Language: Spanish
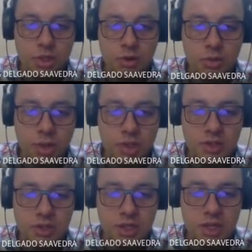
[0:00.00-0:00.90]
para
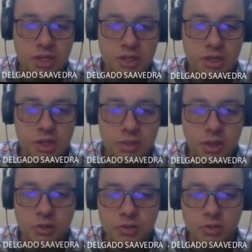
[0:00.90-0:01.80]
saber qué hice. Qué pena
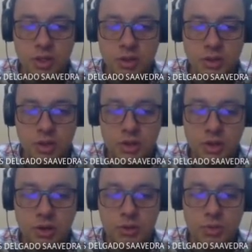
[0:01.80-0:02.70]
con ustedes,
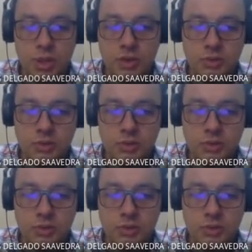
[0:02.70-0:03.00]
lo olvidé.